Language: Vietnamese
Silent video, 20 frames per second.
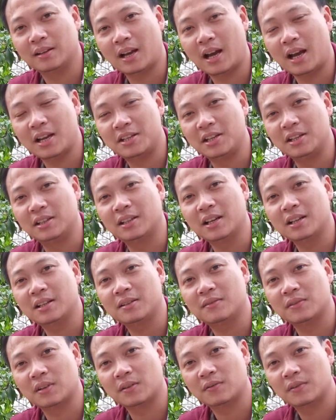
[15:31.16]
29 Tết
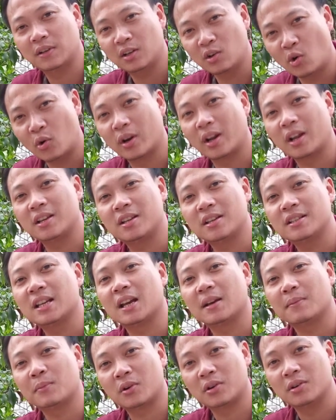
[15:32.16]
và vẫn ngồi đây chia
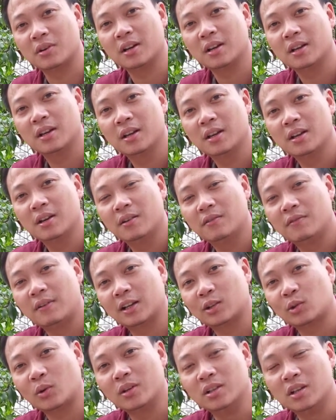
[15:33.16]
sẻ mọi người
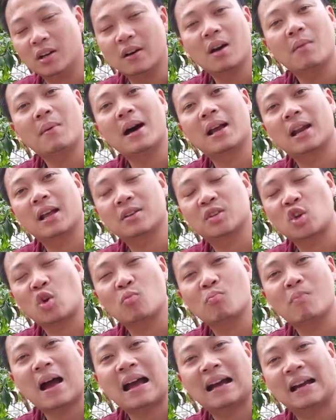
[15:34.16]
và tôi hứa các bạn là
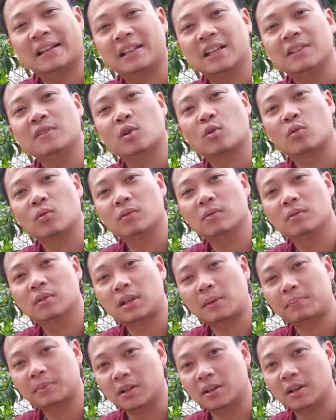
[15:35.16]
trong 3 ngày Tết vừa
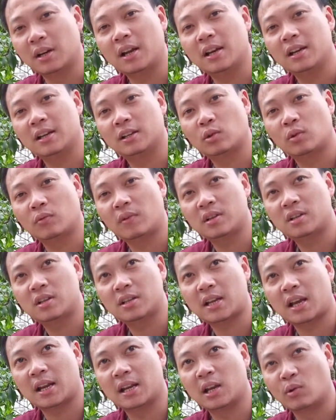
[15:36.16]
ờ, sắp tới đây tôi vẫn
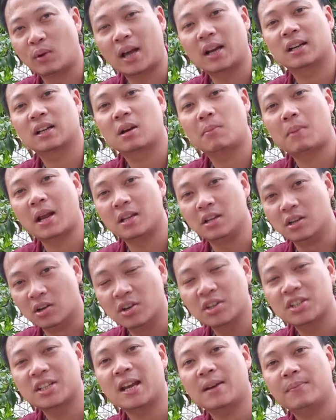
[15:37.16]
chia sẻ đều đặn các bạn
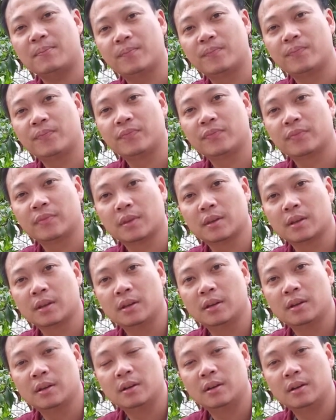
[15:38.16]
nhớ xem
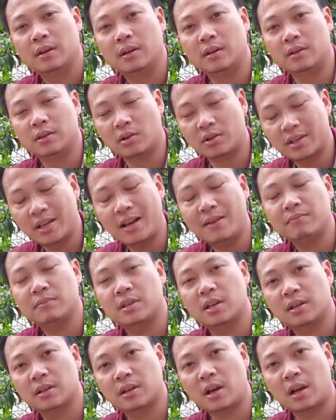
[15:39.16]
nhớ
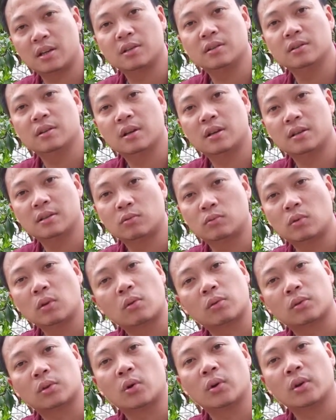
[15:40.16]
xem trên kênh ờ,
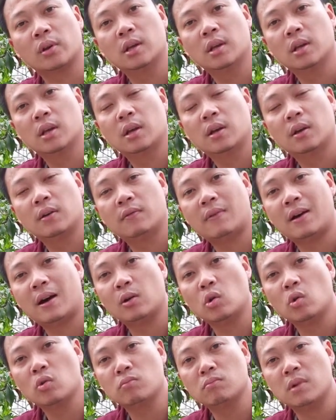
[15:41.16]
YouTube của tôi
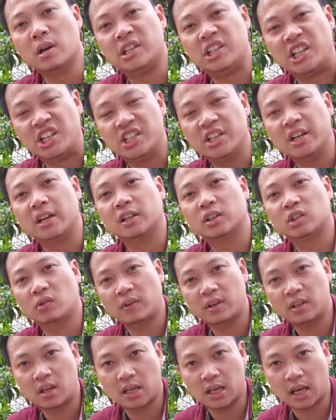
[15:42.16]
vào lúc 19 giờ
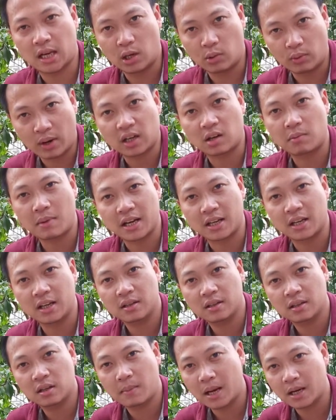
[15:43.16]
tôi vẫn chia sẻ đều đặn các bạn
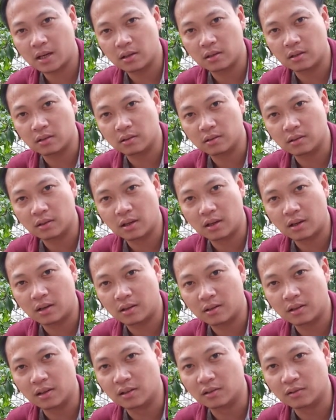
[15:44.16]
nhé các bạn đừng
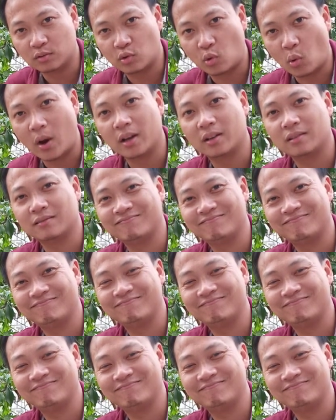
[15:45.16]
ờ, đừng quên